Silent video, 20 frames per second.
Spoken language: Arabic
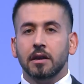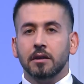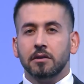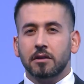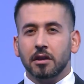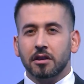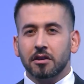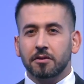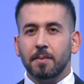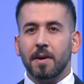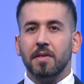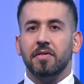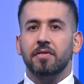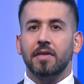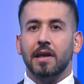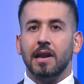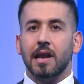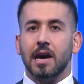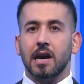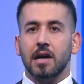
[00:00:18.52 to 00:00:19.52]

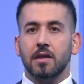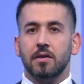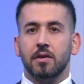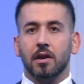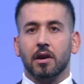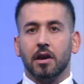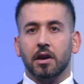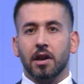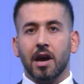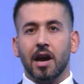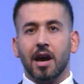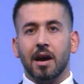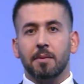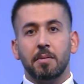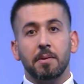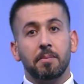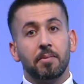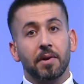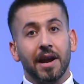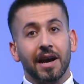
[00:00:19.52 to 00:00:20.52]
تتمثل هذه القراءه
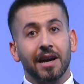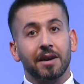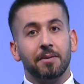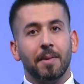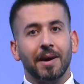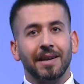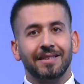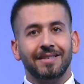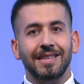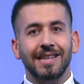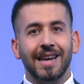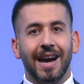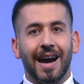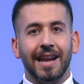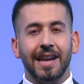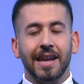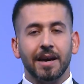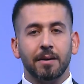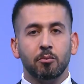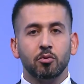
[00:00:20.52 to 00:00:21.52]
ببراغماتيه
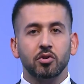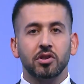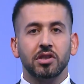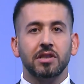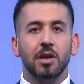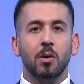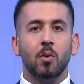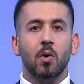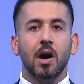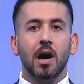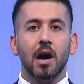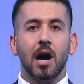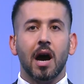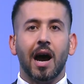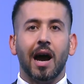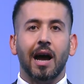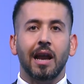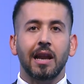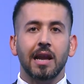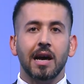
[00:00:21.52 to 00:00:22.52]
على مستوى
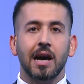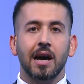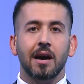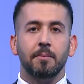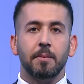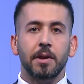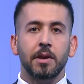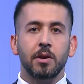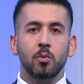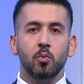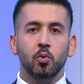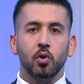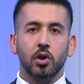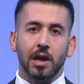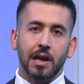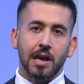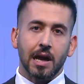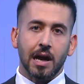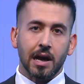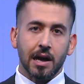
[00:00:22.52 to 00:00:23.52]
اعلى من
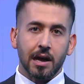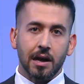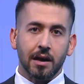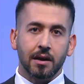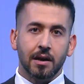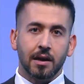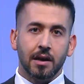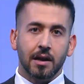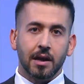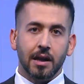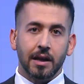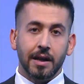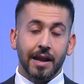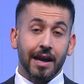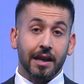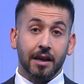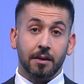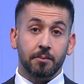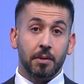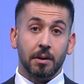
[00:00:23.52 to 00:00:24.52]
وكلائها
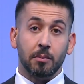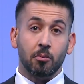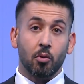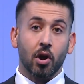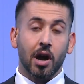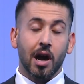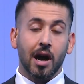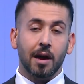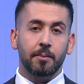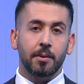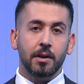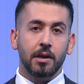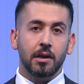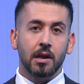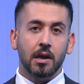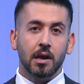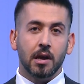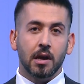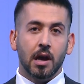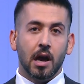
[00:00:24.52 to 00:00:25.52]
لكن بالمقابل
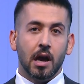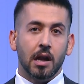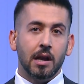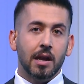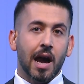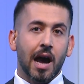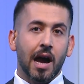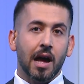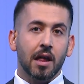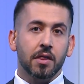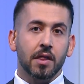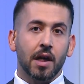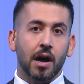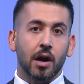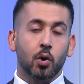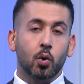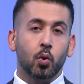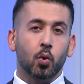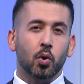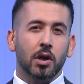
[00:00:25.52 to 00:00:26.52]
نلاحظ
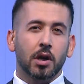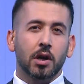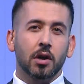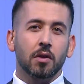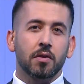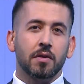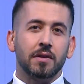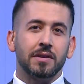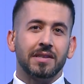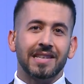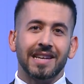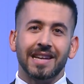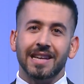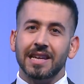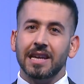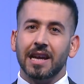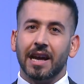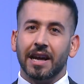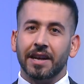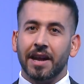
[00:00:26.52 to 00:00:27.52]
اكو ركض
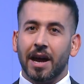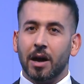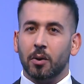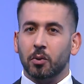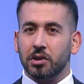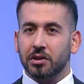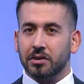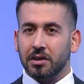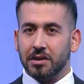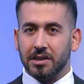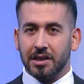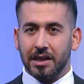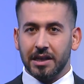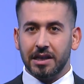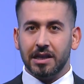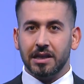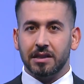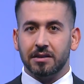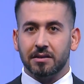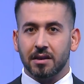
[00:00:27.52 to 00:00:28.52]
سريع نحو
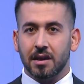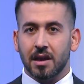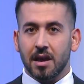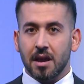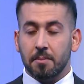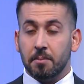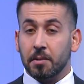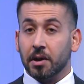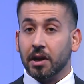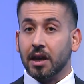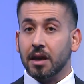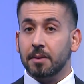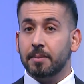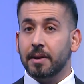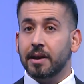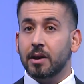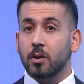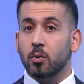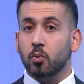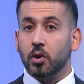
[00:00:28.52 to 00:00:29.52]
التصعيد من
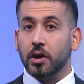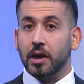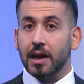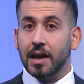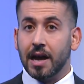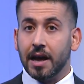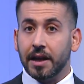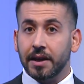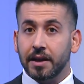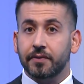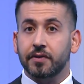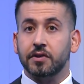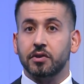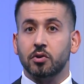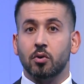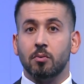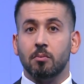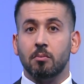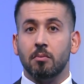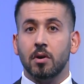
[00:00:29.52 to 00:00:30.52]
قبل الوكلاء
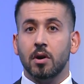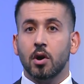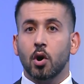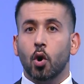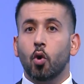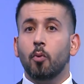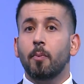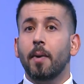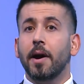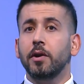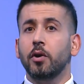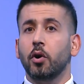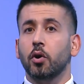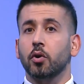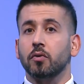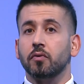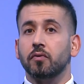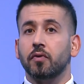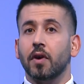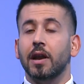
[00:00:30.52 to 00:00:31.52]
نفسهم وما
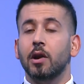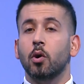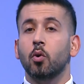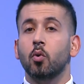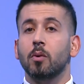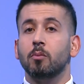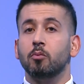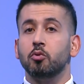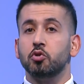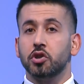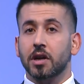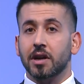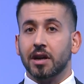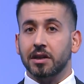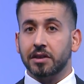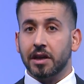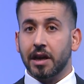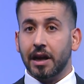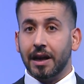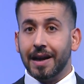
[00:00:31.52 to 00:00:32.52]
نعرف هل هو
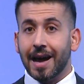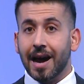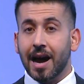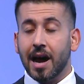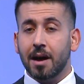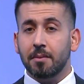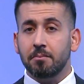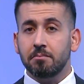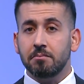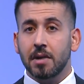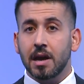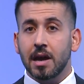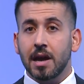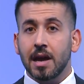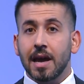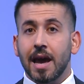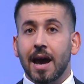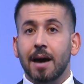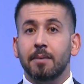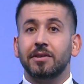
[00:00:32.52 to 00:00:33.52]
مجرد اعلام
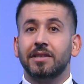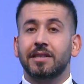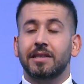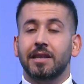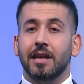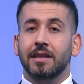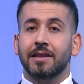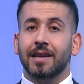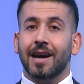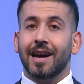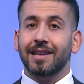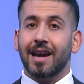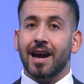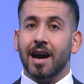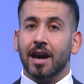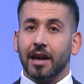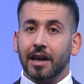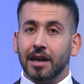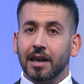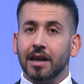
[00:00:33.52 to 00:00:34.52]
ام استعداد
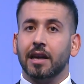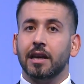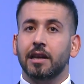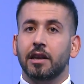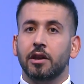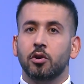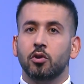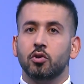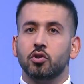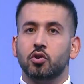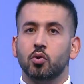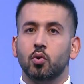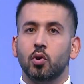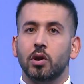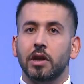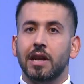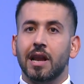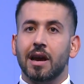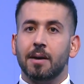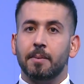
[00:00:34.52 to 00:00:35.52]
حقيقي للنزول
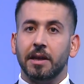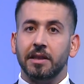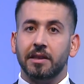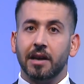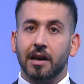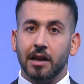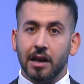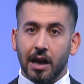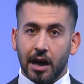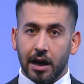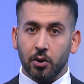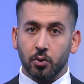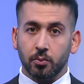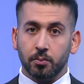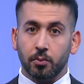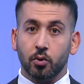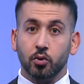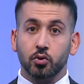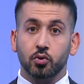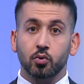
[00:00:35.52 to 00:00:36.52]
الى ميدان الحرب
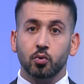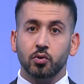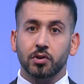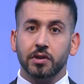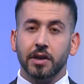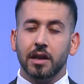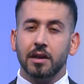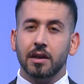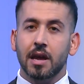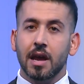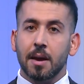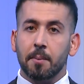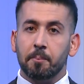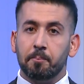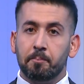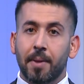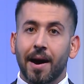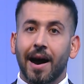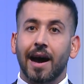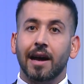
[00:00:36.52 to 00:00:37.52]
خصوصا
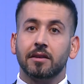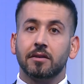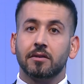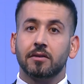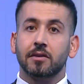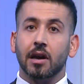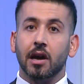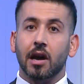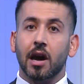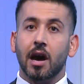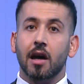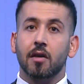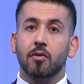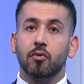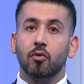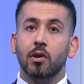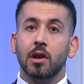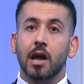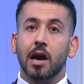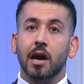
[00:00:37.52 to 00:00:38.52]
بعد
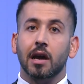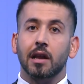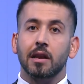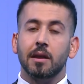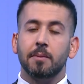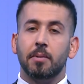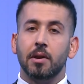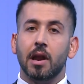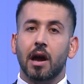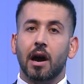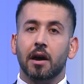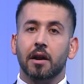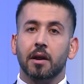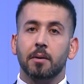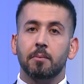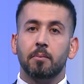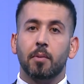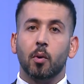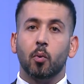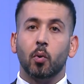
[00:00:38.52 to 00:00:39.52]
تخاذل اغلب العرب
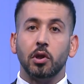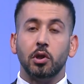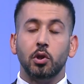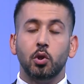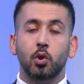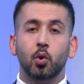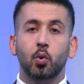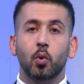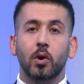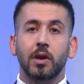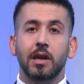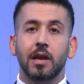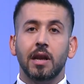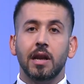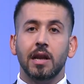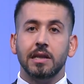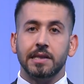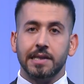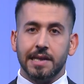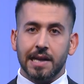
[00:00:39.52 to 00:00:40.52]
والدول
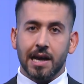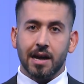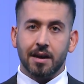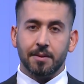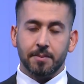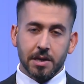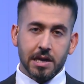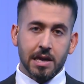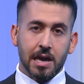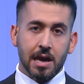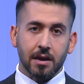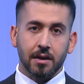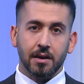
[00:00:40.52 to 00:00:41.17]
الاسلاميه